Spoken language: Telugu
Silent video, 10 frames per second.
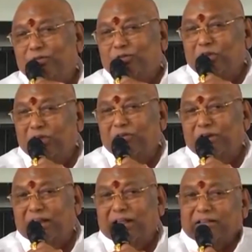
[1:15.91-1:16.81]
సరైన
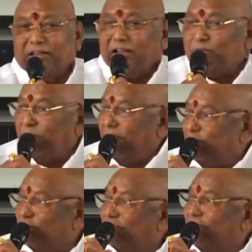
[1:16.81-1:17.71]
ప్రాధాన్యం ఇవ్వడం లేదని
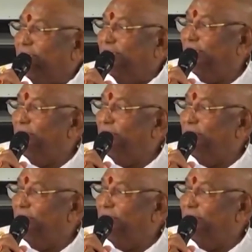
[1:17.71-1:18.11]
వ్యాఖ్యానించారు